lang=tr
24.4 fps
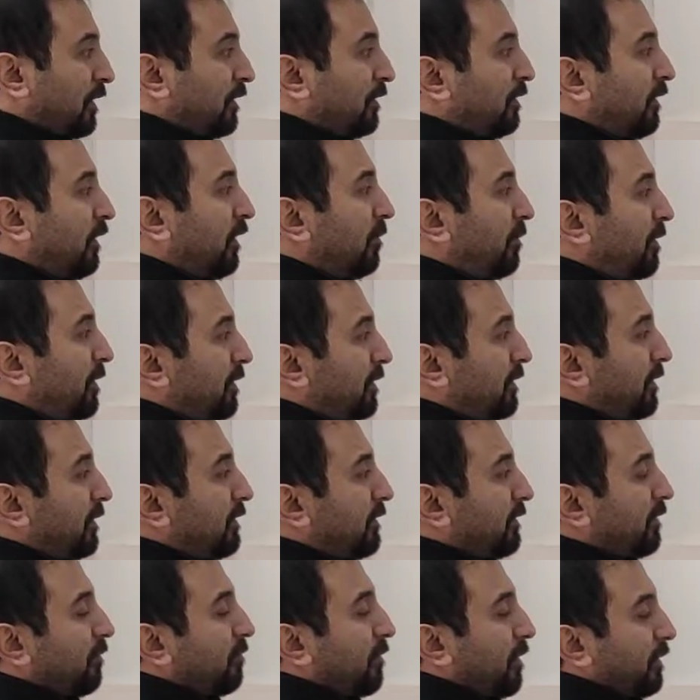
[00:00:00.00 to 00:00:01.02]
Devam ettik
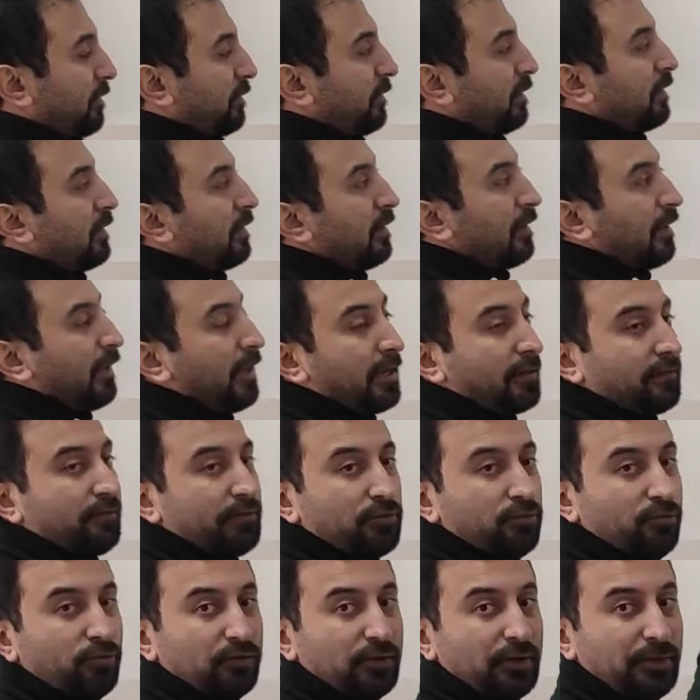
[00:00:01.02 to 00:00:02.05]
savan.
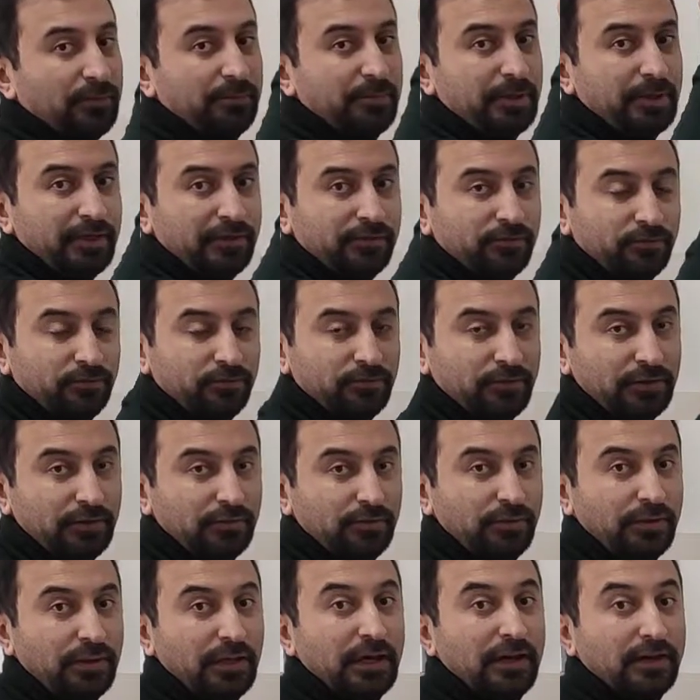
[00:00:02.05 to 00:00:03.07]
Ekvatordan biraz kuzey
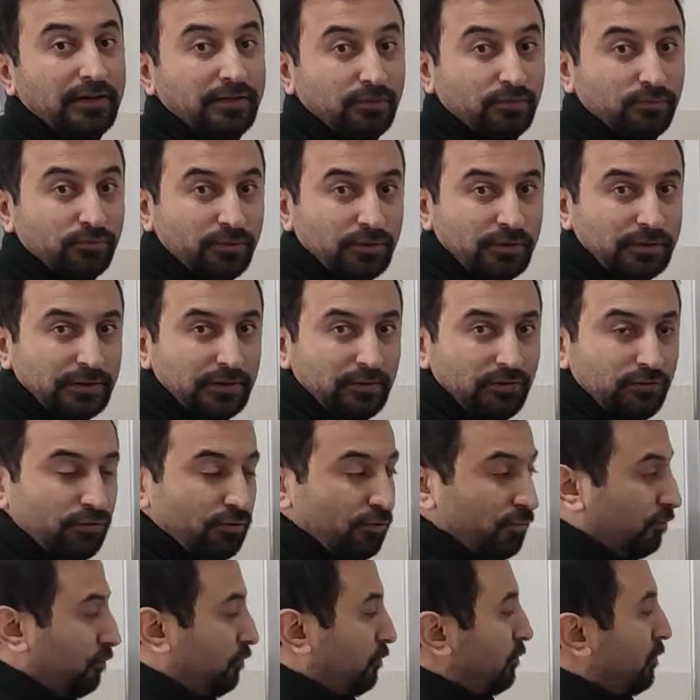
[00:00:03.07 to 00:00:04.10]
güneye artık
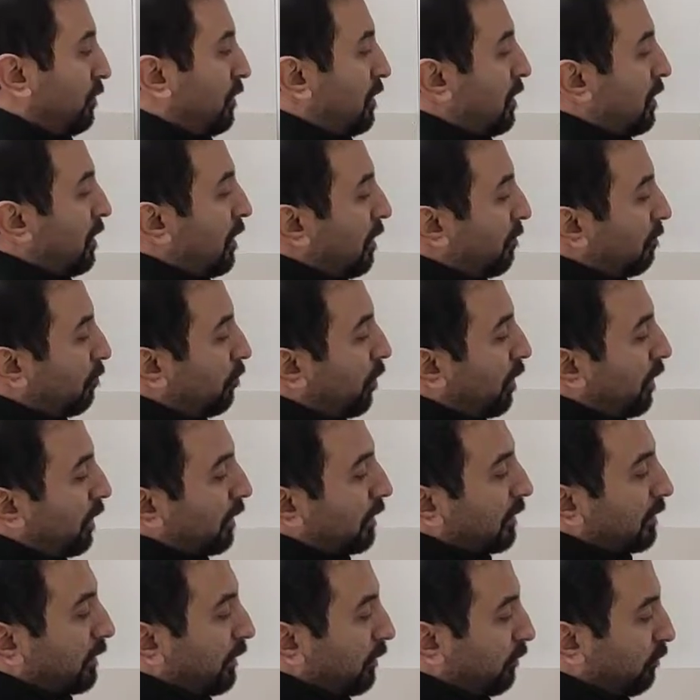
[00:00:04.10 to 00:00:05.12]
uzaklaşıyoruz. Bu
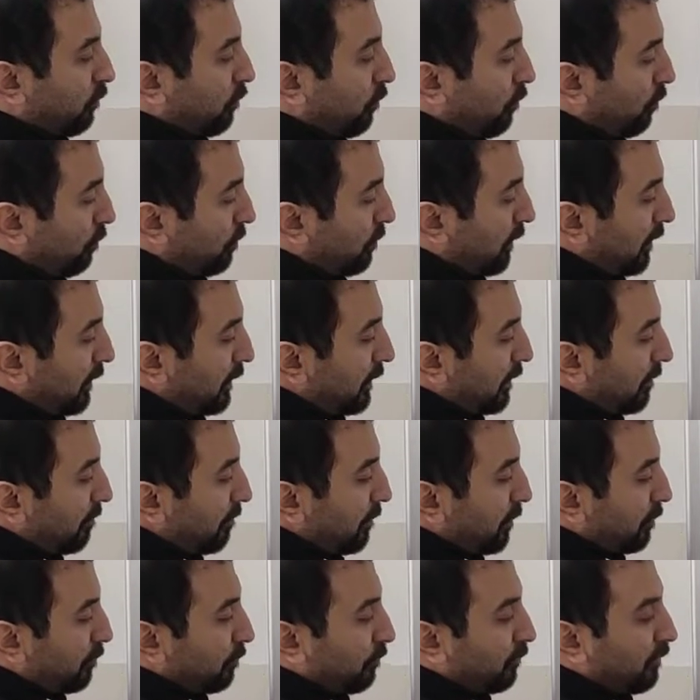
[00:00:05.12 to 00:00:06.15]
arkadaş 10 ile
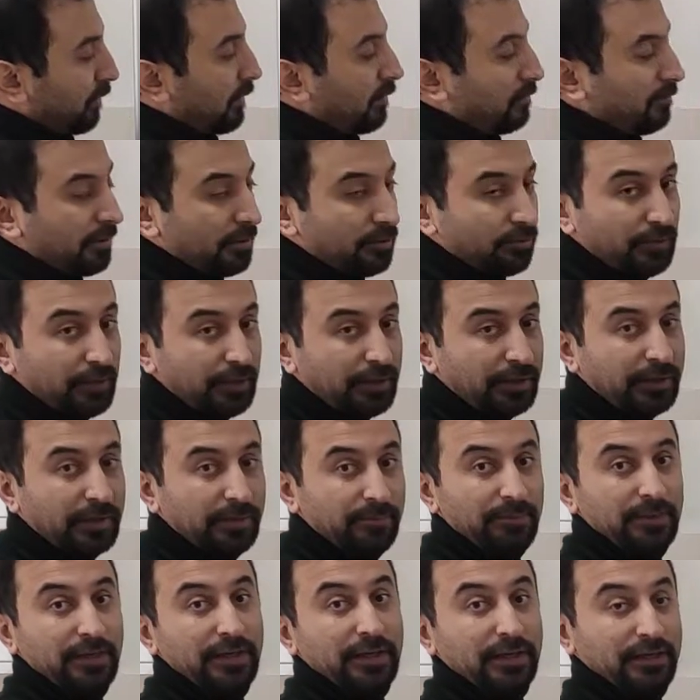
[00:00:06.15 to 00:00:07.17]
20 kuzey ve güney
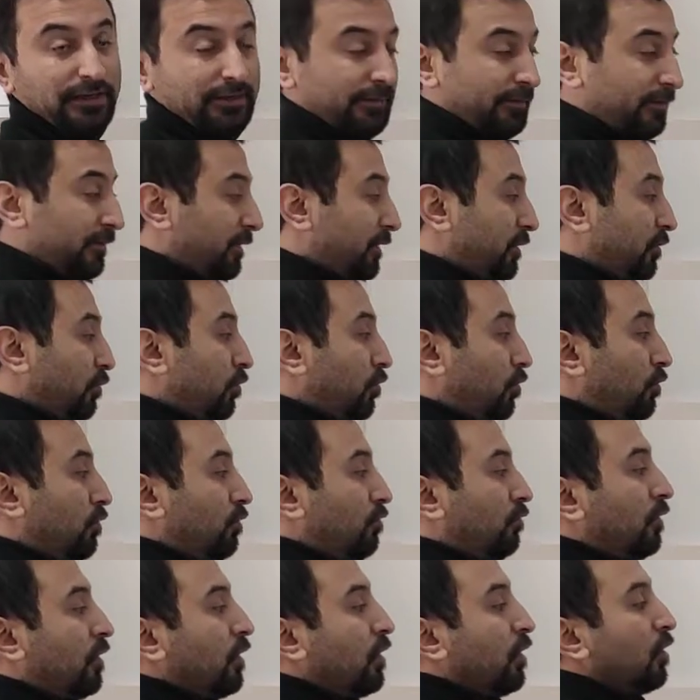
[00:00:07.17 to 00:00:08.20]
enlemleri arasında
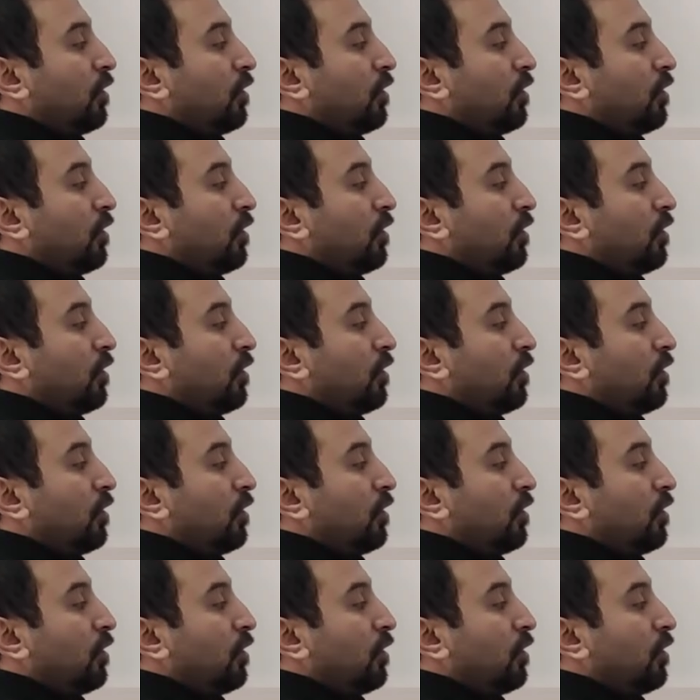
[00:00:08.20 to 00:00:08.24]
görülür.